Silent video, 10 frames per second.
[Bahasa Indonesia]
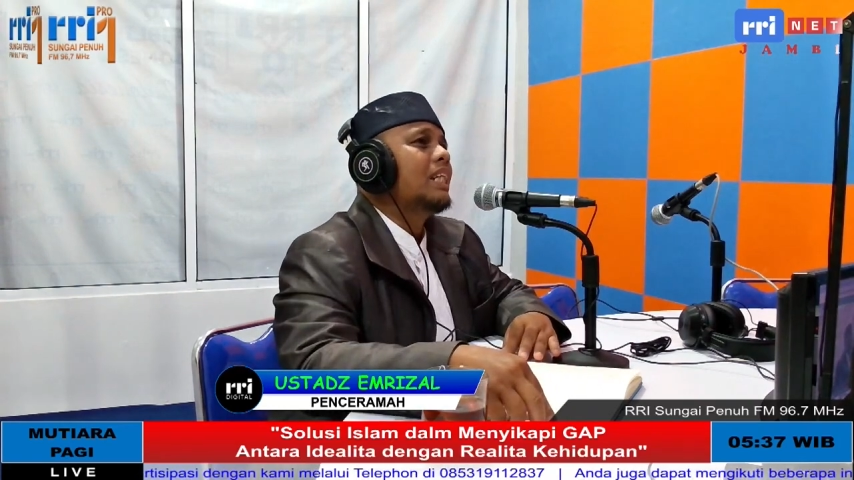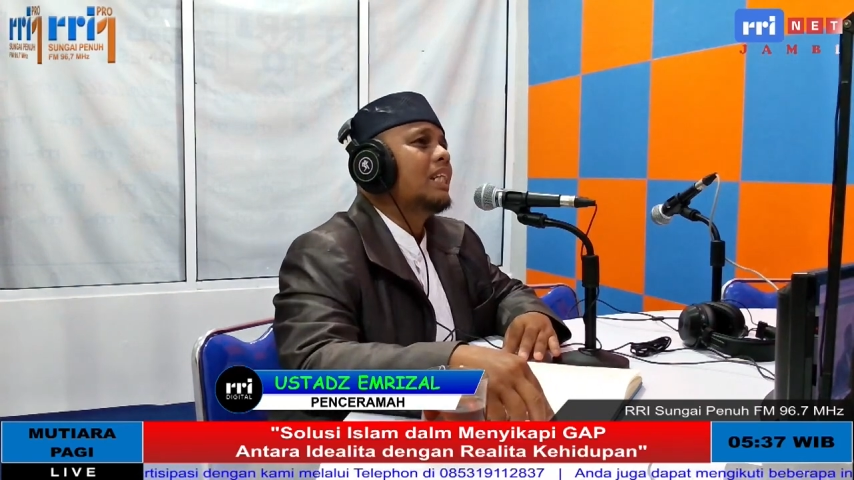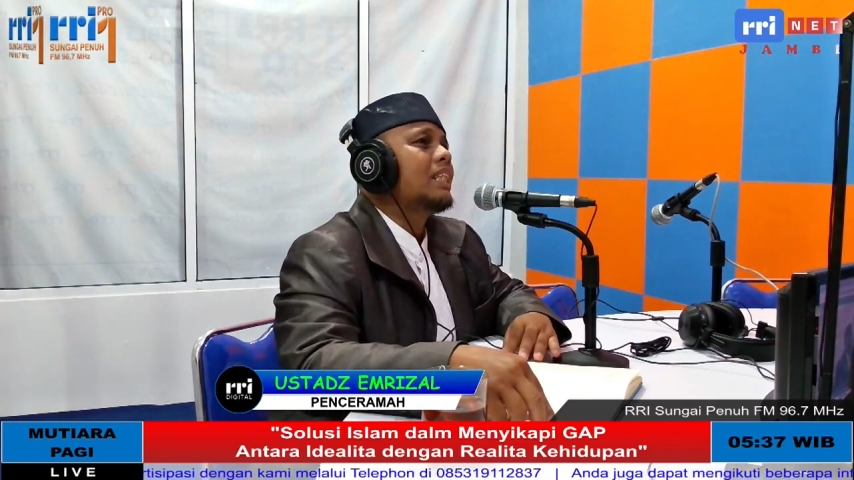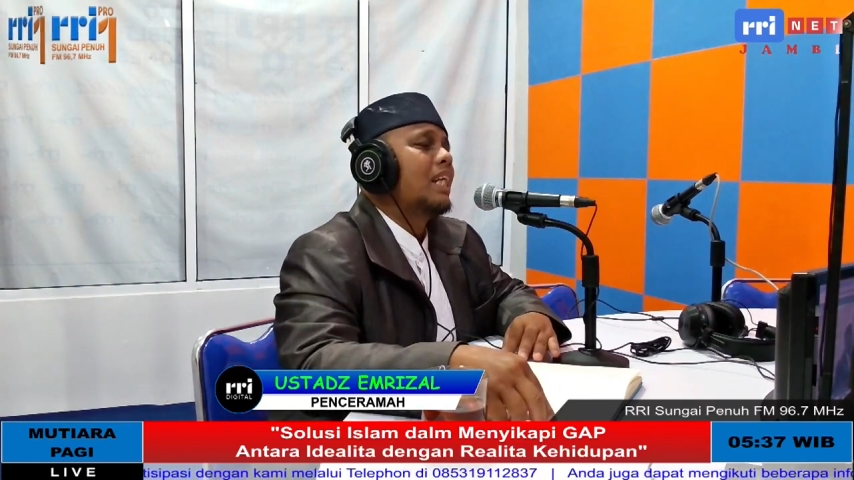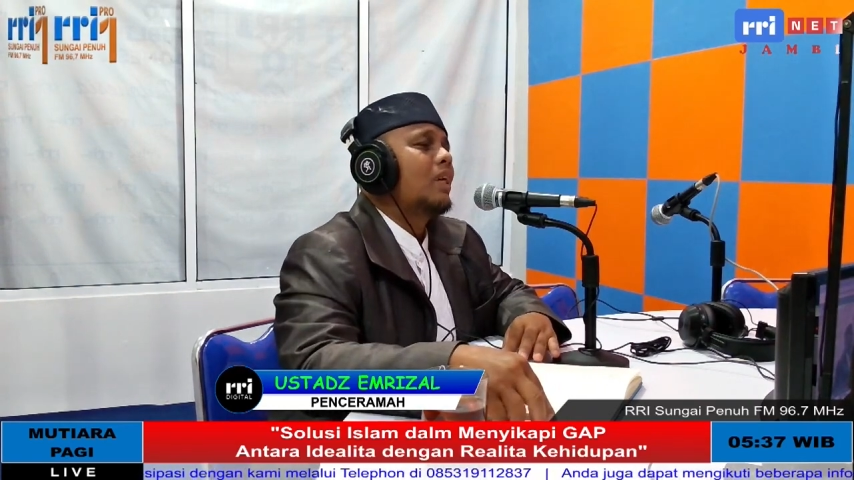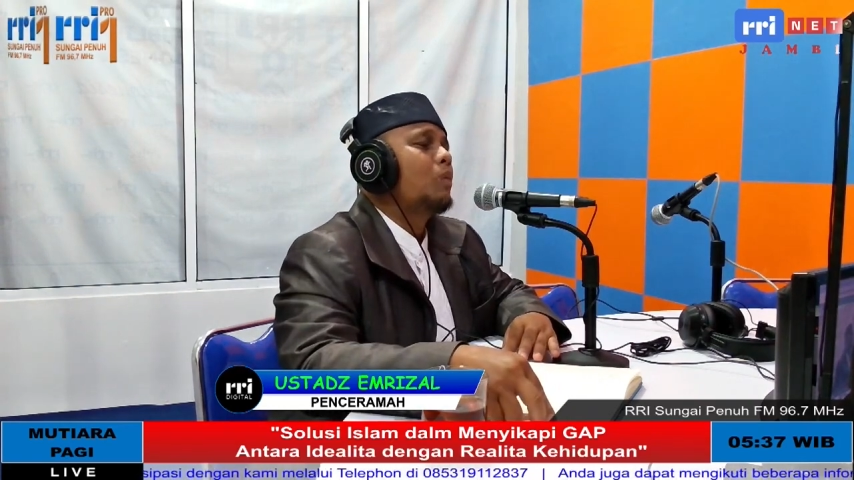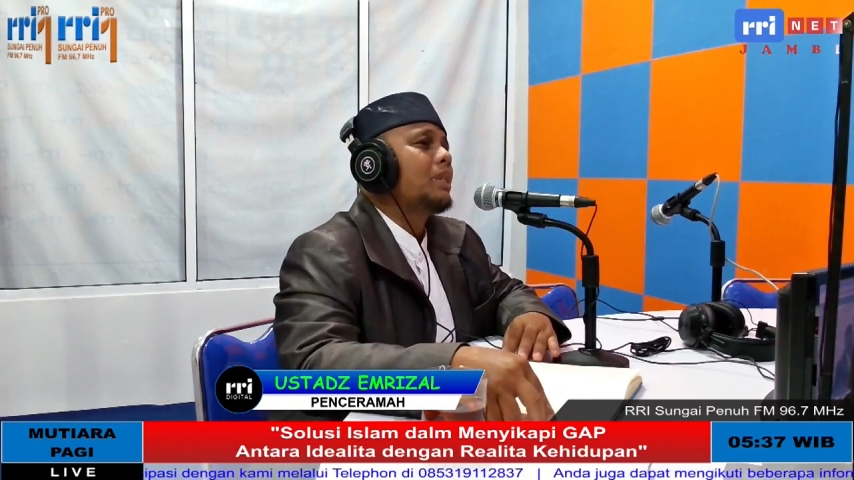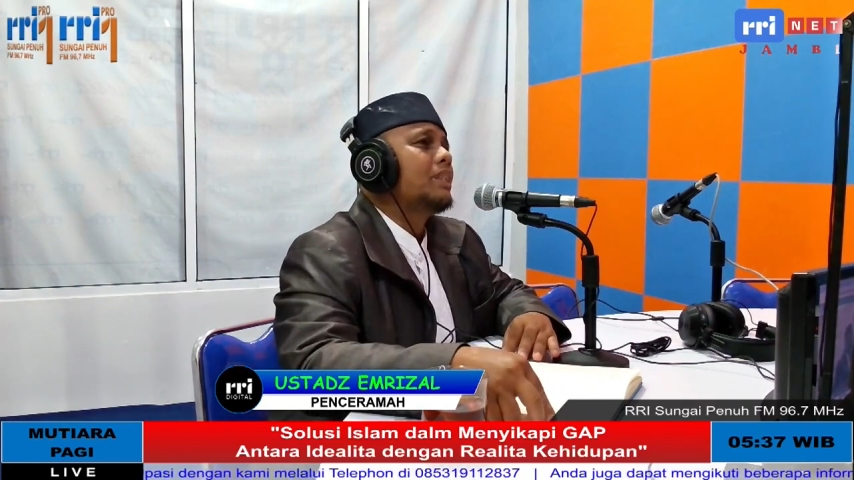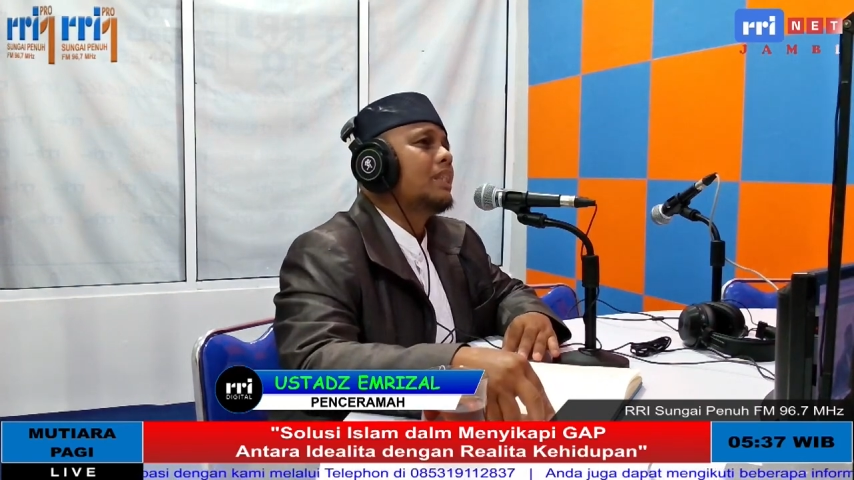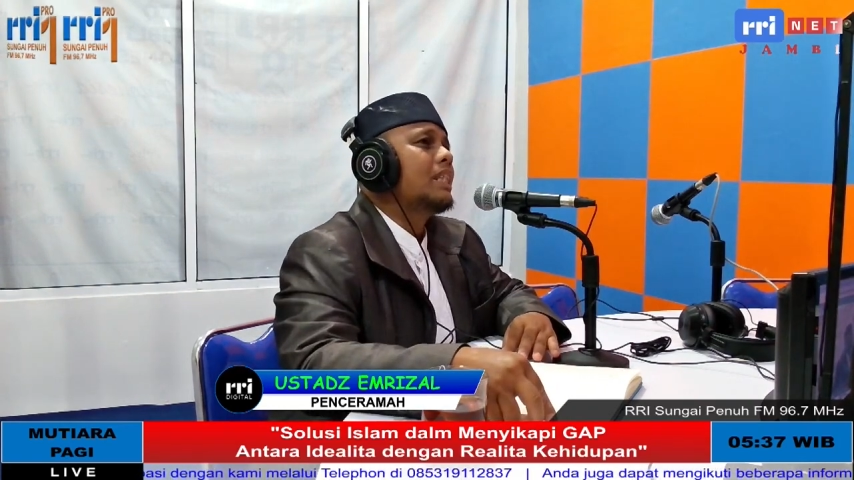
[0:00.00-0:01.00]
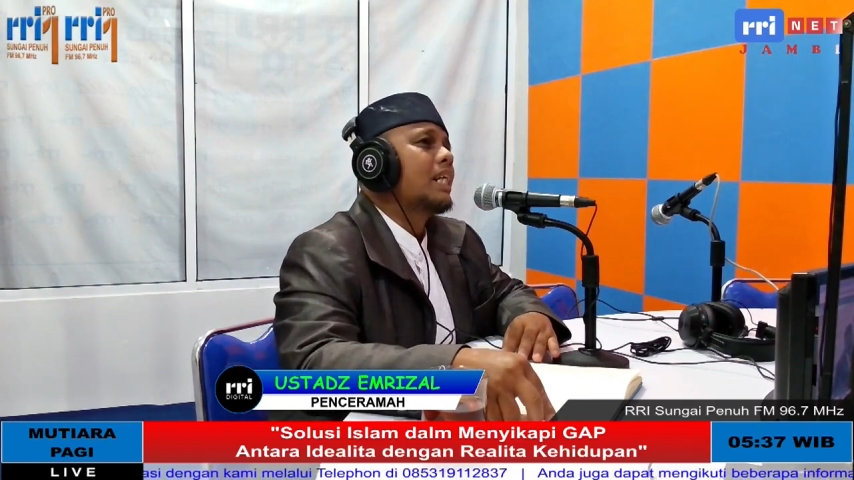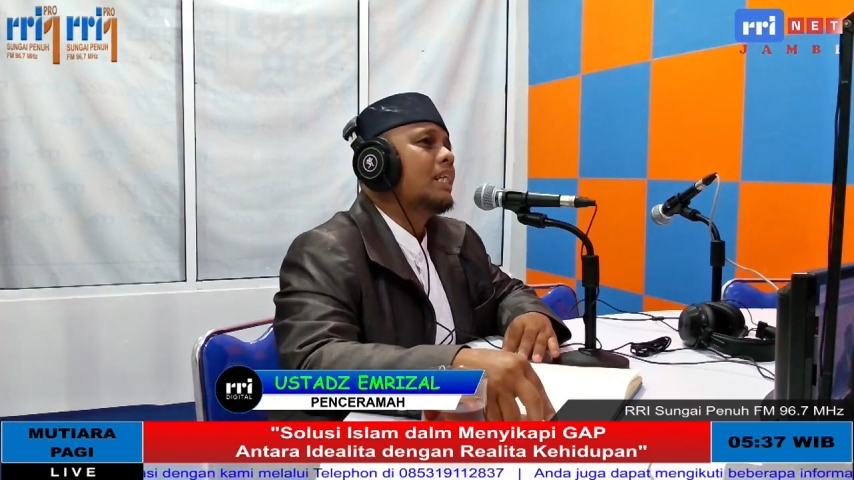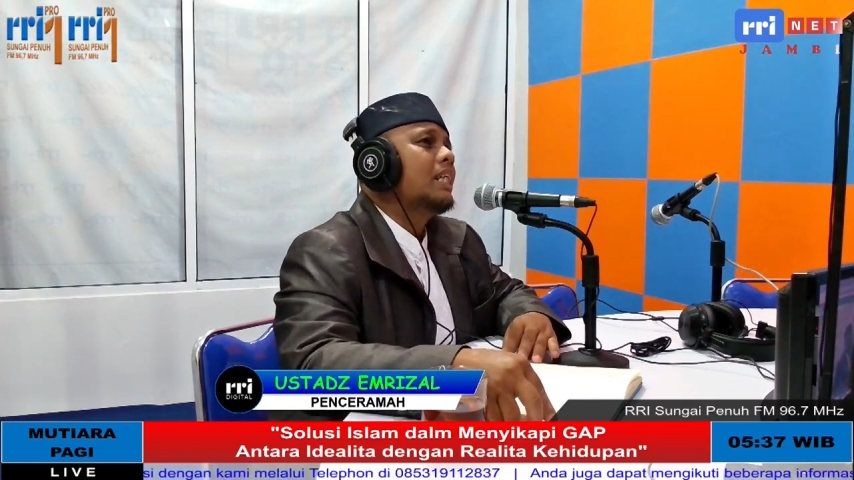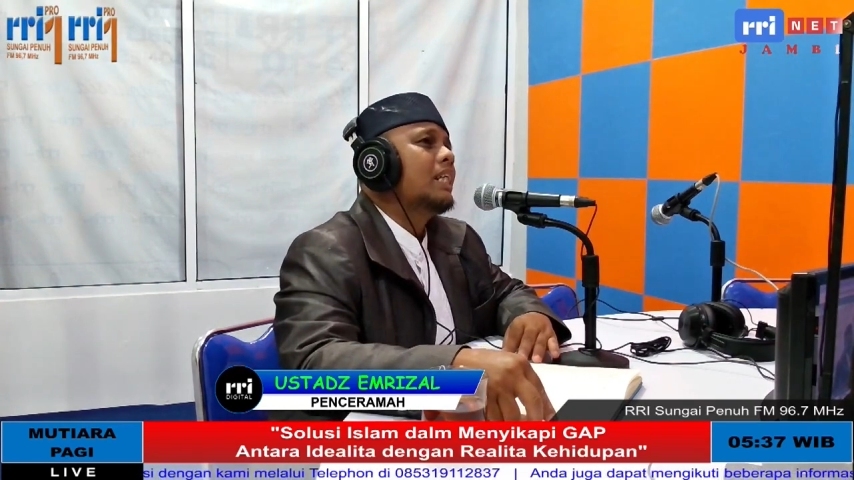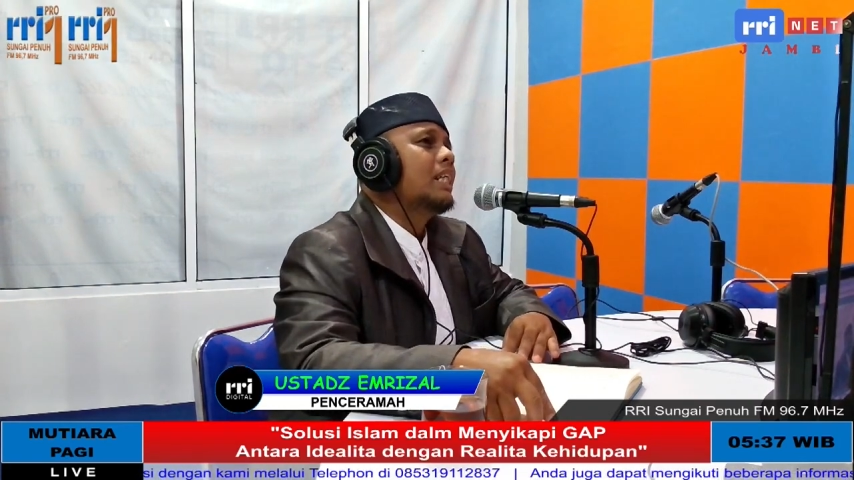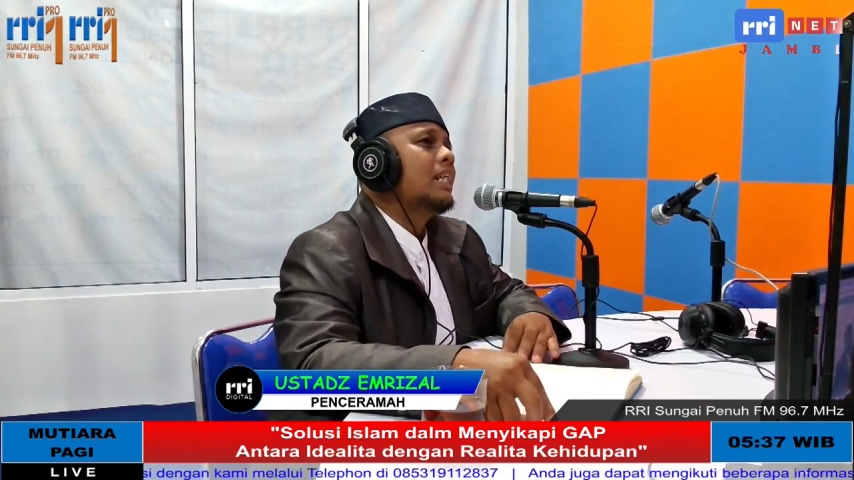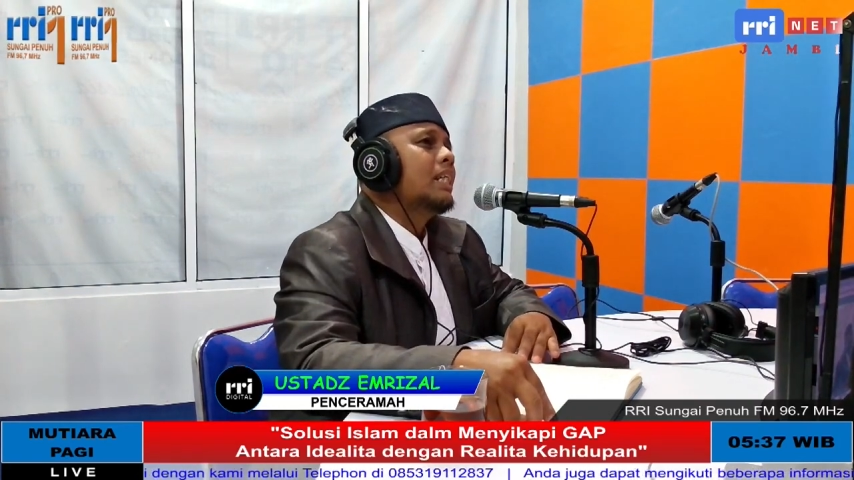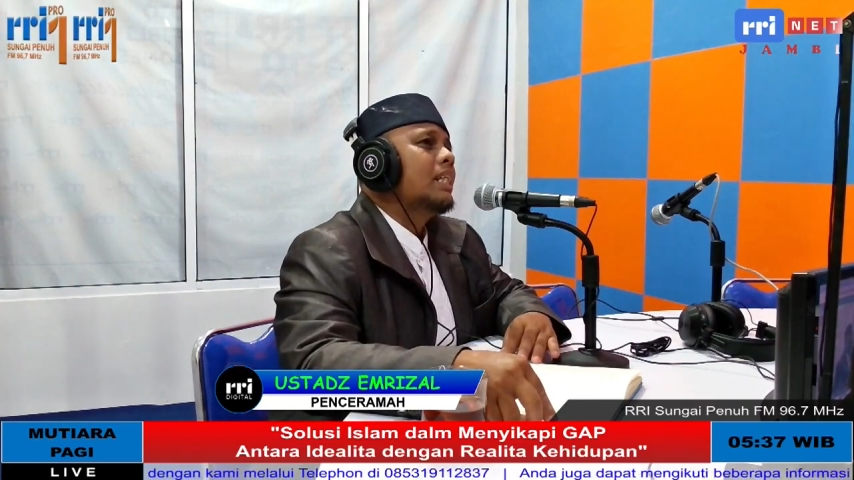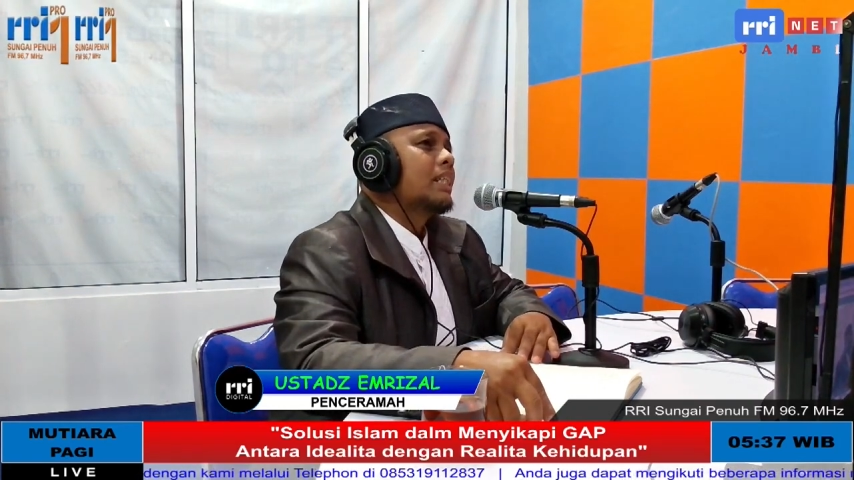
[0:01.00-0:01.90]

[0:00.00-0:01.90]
idealita obsesi dengan